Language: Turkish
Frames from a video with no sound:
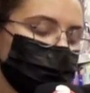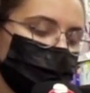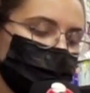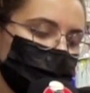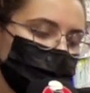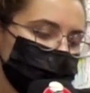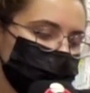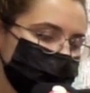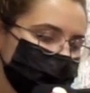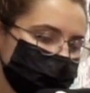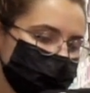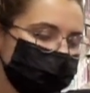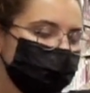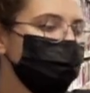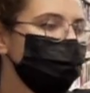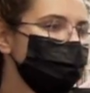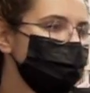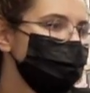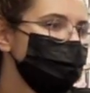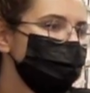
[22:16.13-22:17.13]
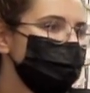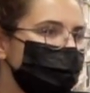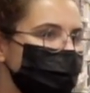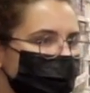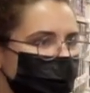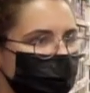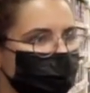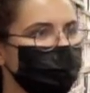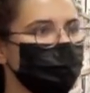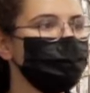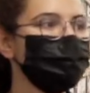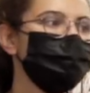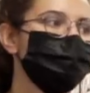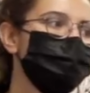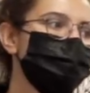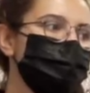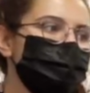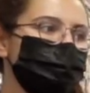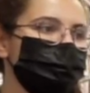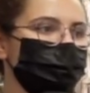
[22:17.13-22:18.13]
Tamam. 50 lira senin.
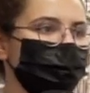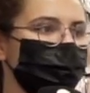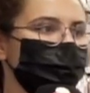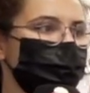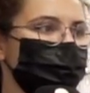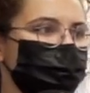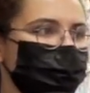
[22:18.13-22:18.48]
Evet.